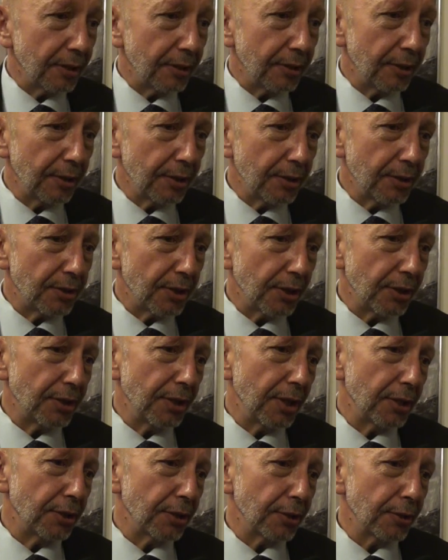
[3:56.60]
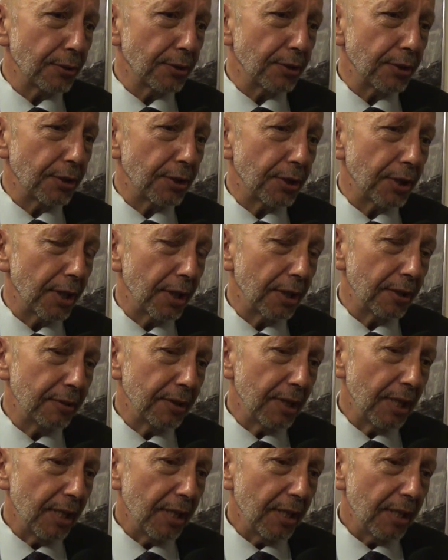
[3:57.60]
No to jest część naszego życia.
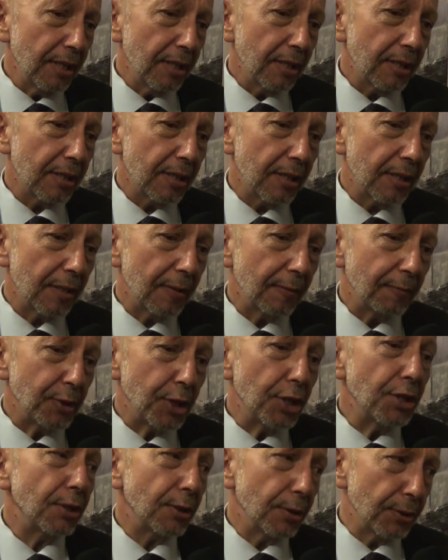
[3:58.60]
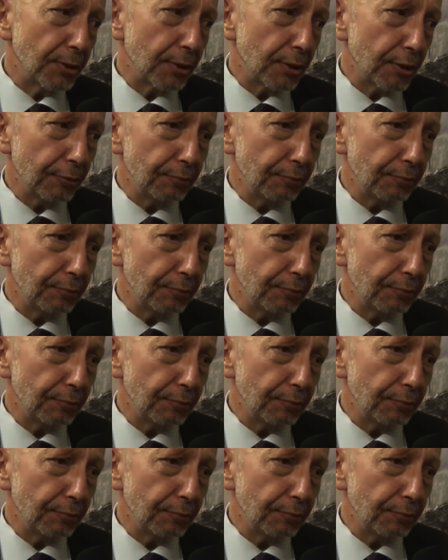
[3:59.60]
E, wszystko, co